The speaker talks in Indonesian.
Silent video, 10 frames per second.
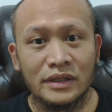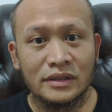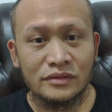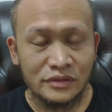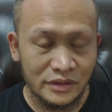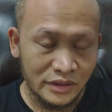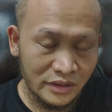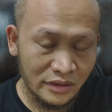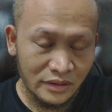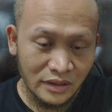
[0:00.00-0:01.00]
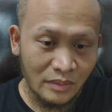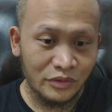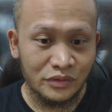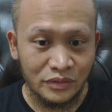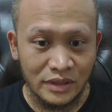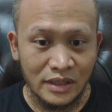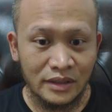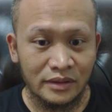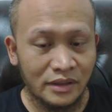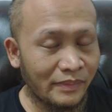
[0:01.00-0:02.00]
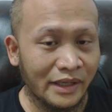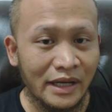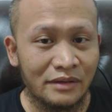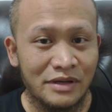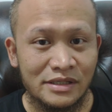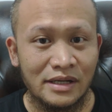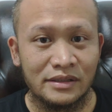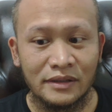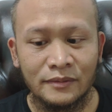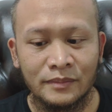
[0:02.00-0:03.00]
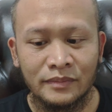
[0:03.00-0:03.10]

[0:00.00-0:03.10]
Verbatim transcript: Ya, cuci rambut juga. Ya pakai air biasa aja.